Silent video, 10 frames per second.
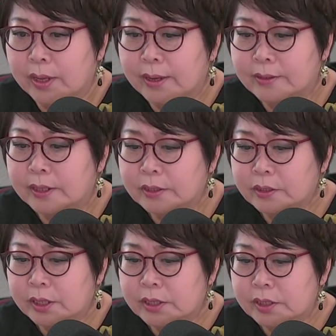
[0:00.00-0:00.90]

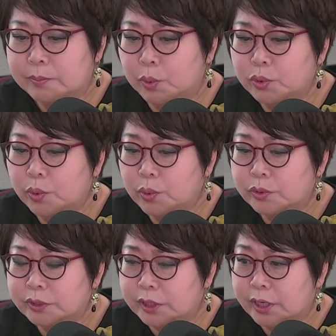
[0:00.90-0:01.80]
그랬는데 이제
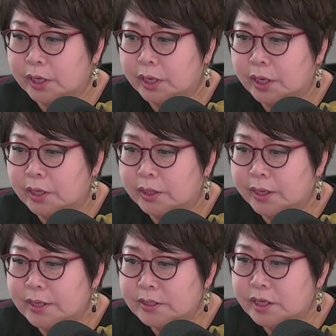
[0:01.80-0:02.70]
보통 이제
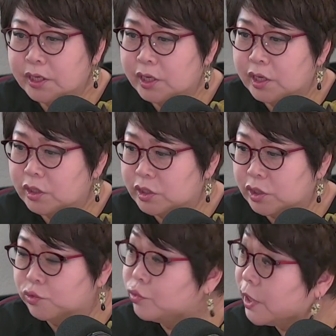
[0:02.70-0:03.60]
캐스팅이 이제
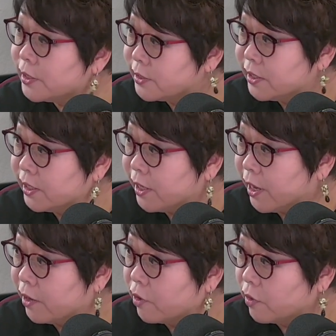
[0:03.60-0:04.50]

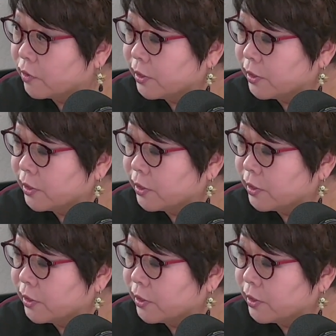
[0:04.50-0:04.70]
캐스팅이에요.